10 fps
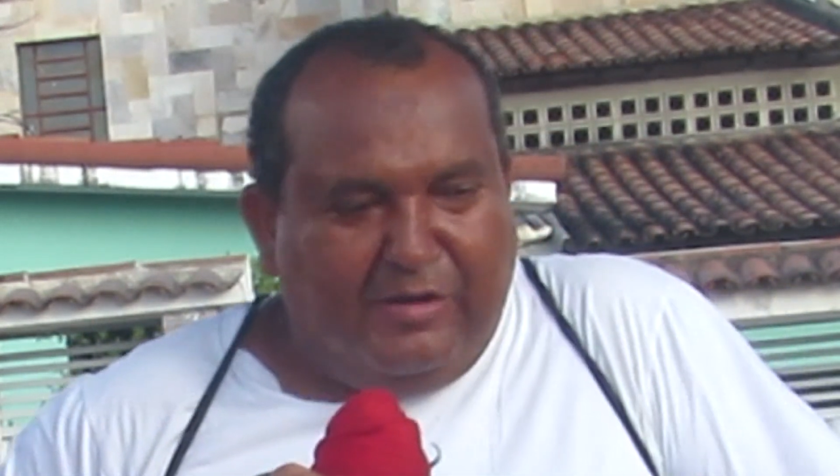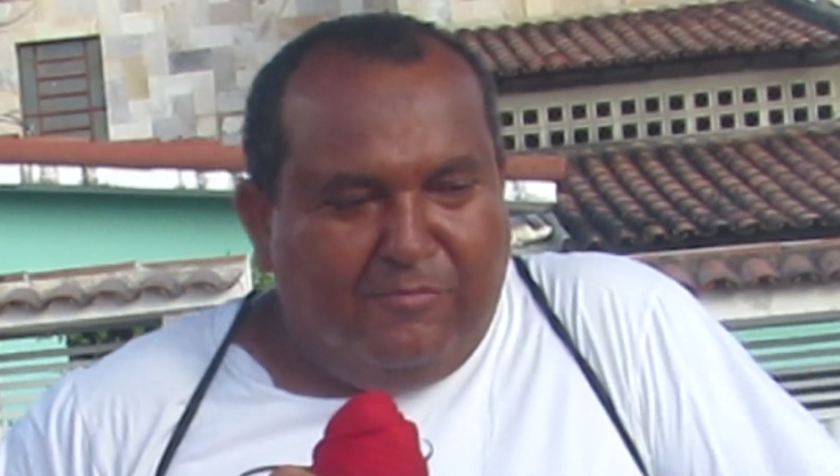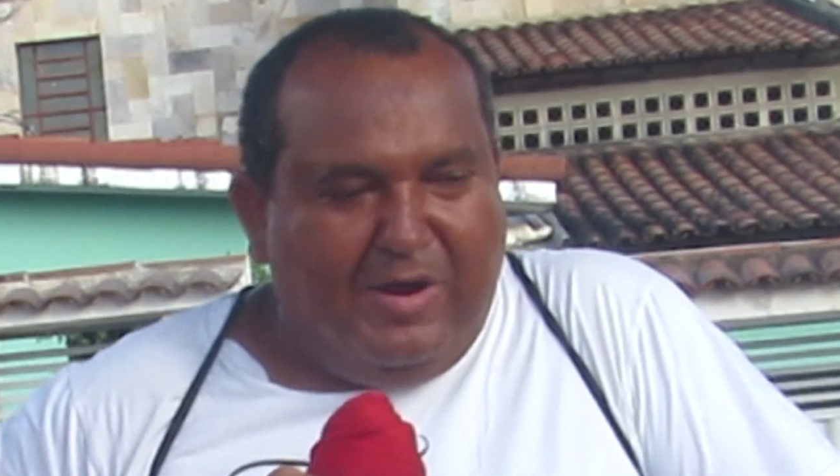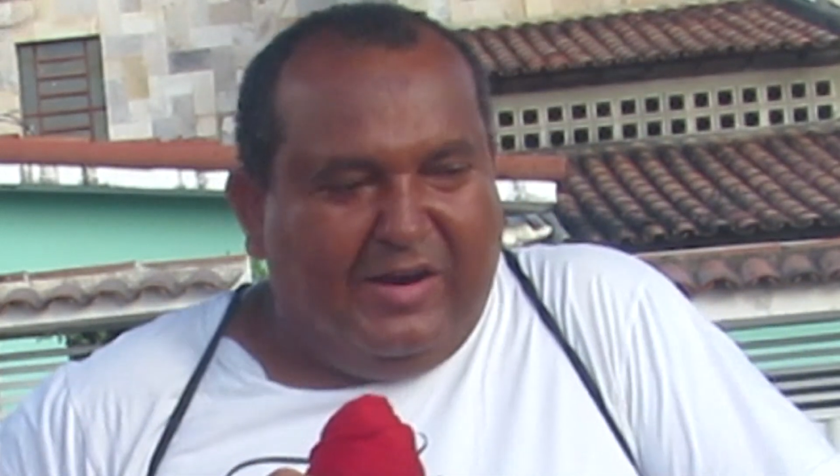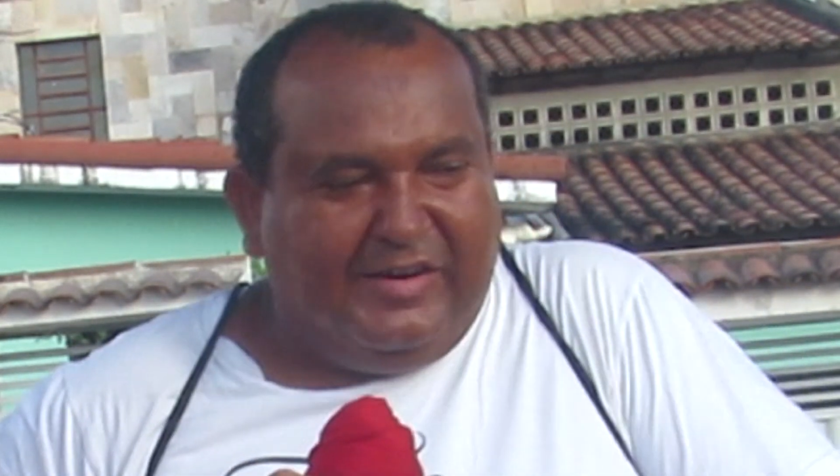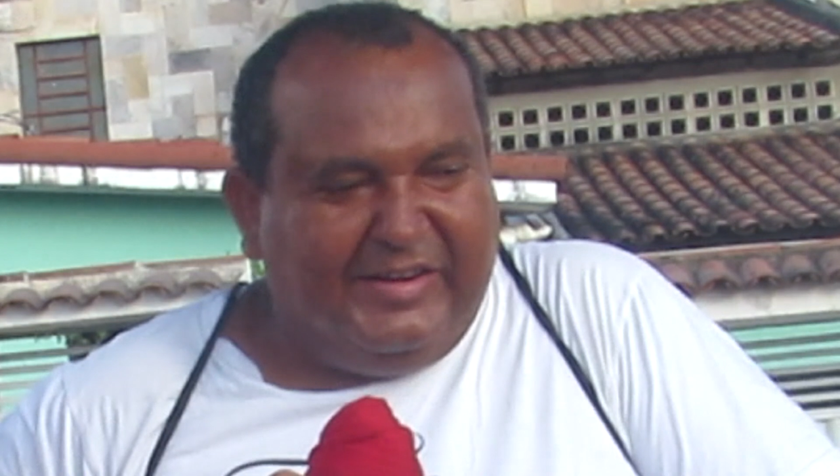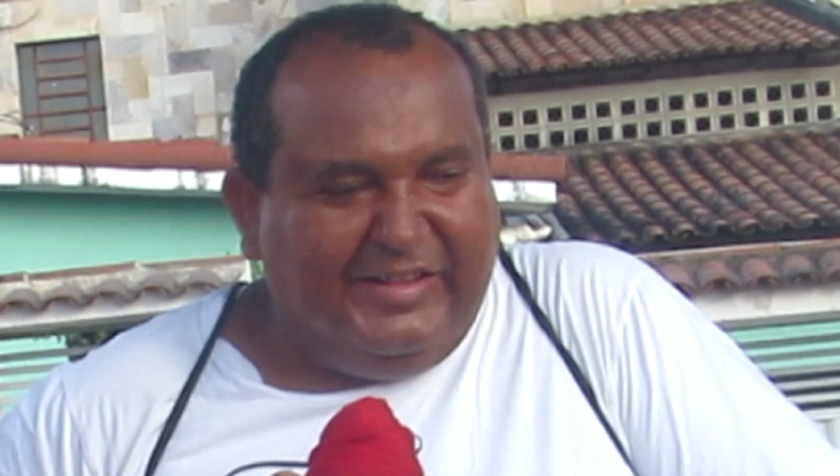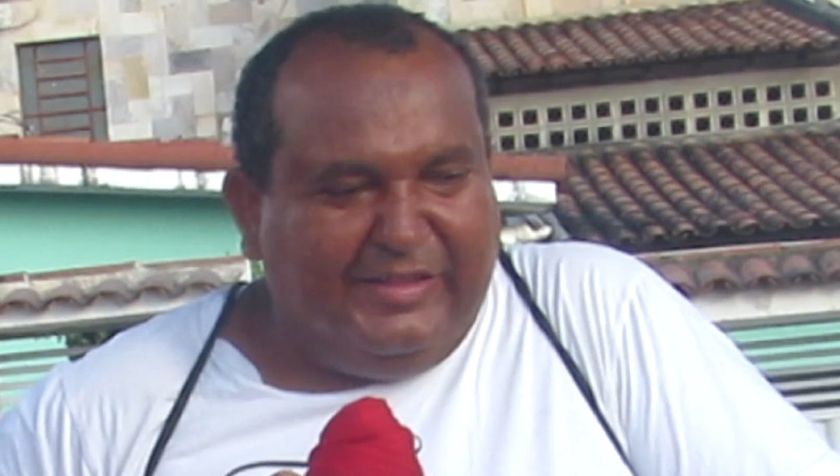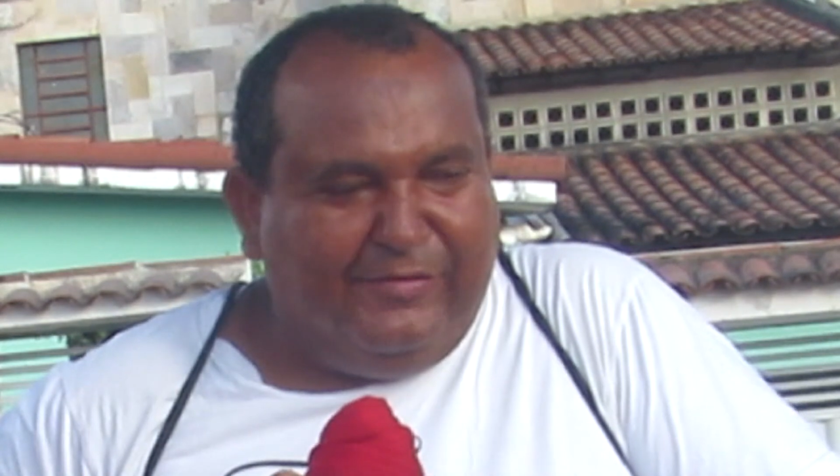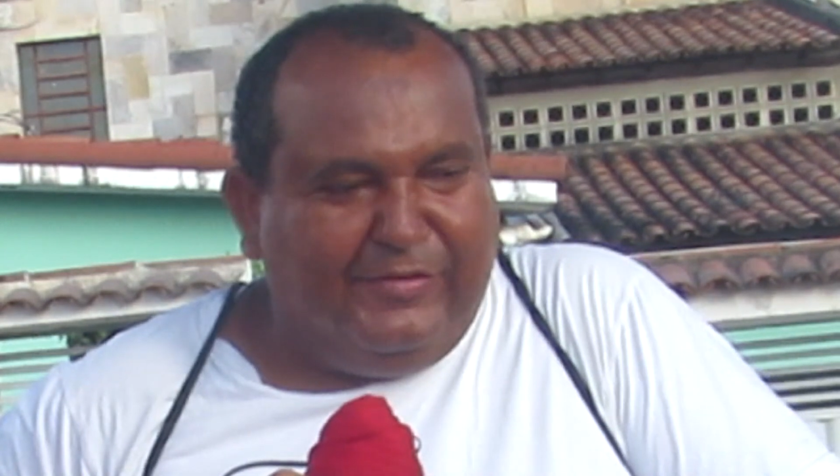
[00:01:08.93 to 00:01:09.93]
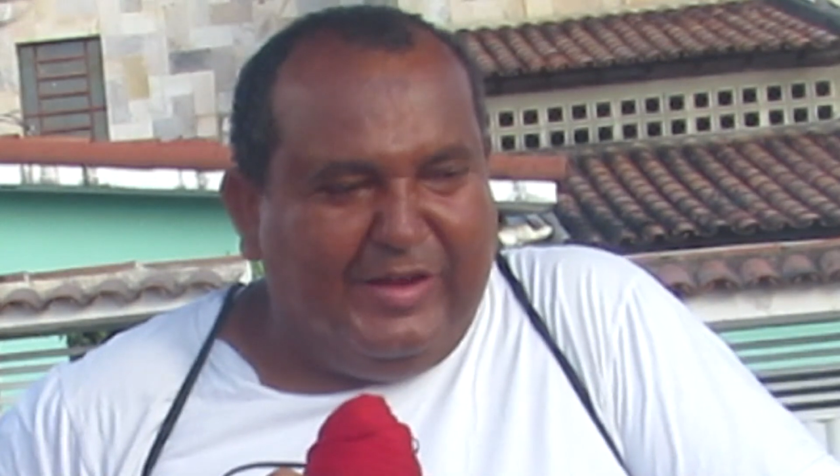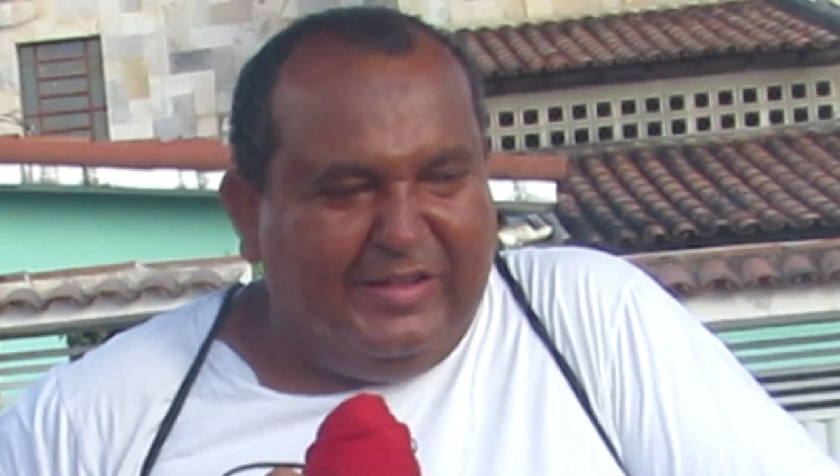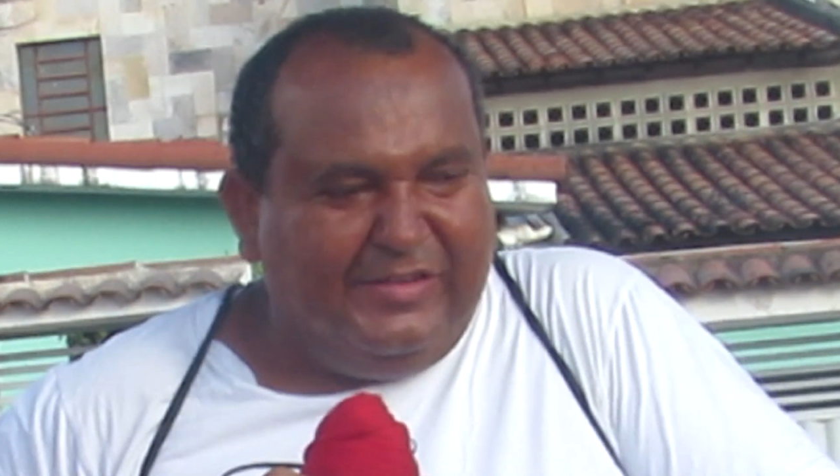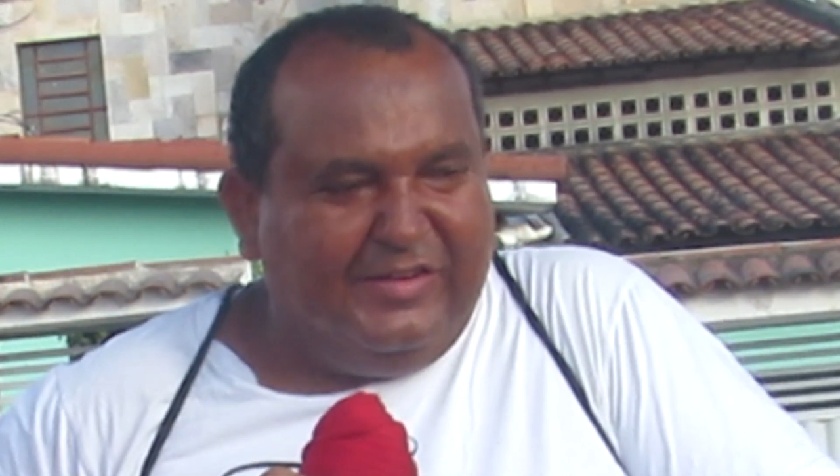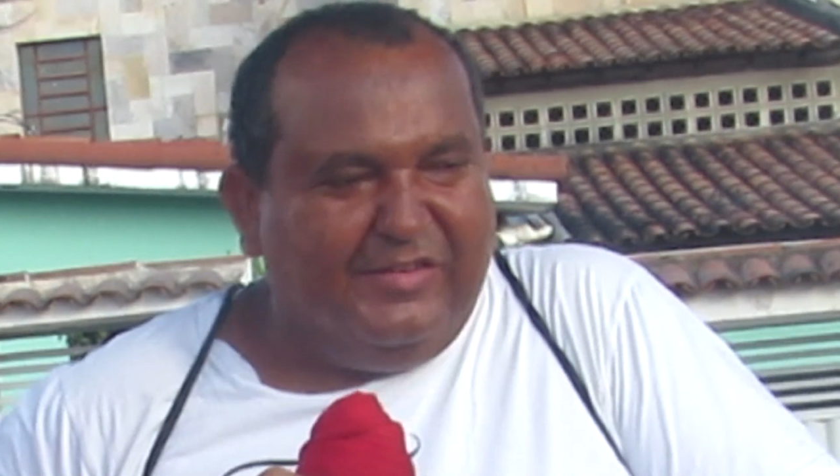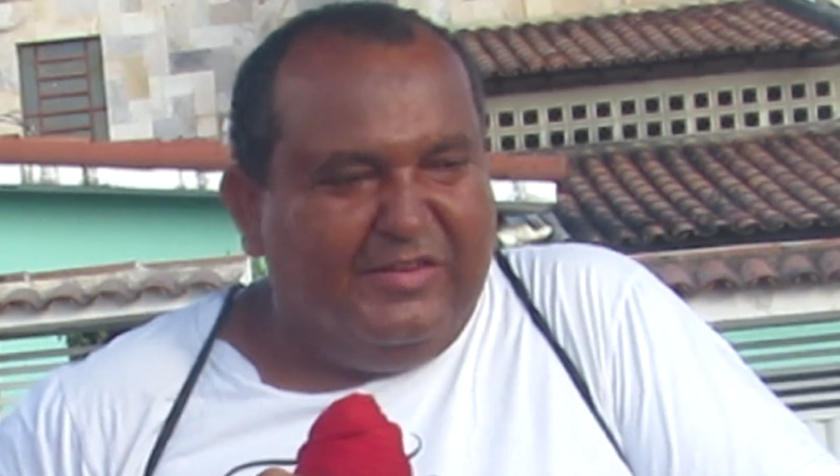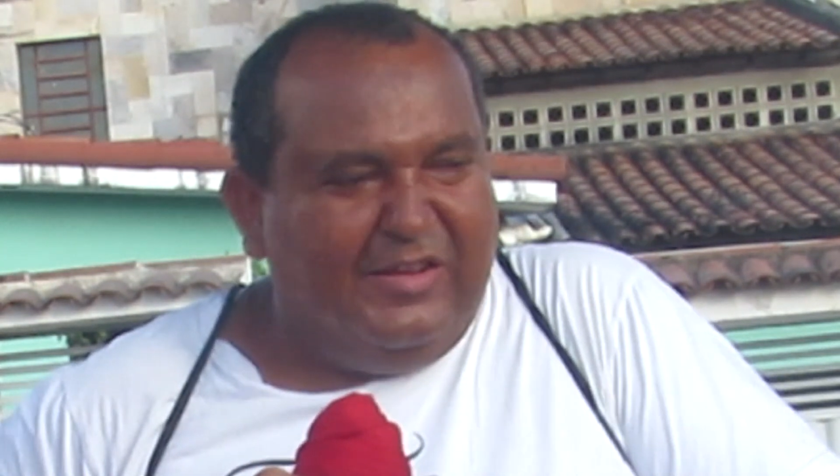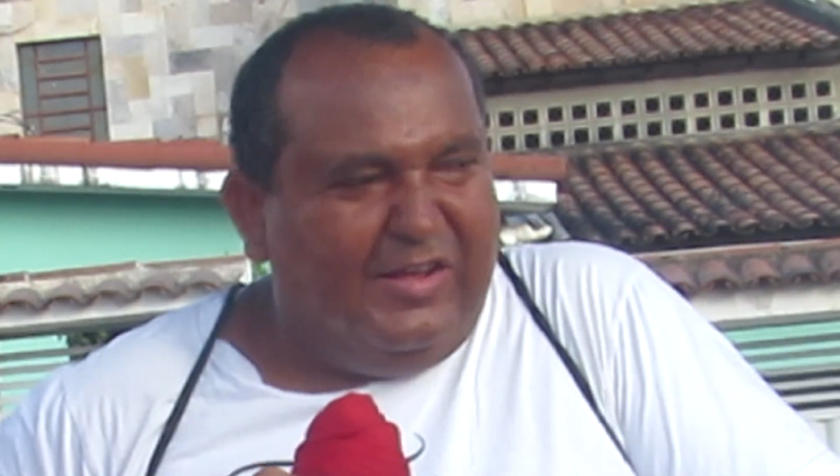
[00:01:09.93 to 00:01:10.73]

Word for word: uma criatividade